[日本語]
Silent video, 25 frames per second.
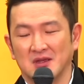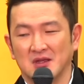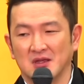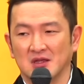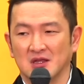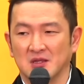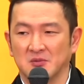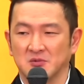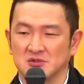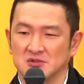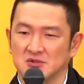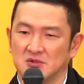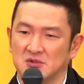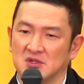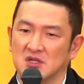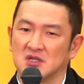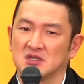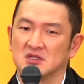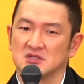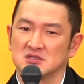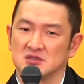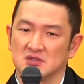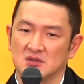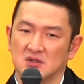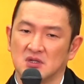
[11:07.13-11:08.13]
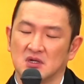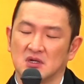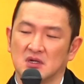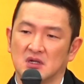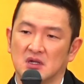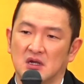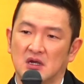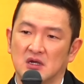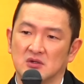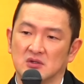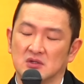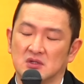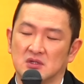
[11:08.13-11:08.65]
家でもそうなんですよだから
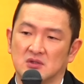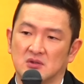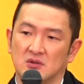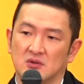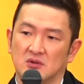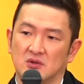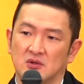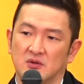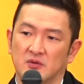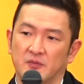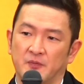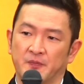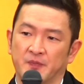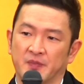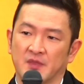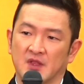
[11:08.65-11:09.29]
春樹と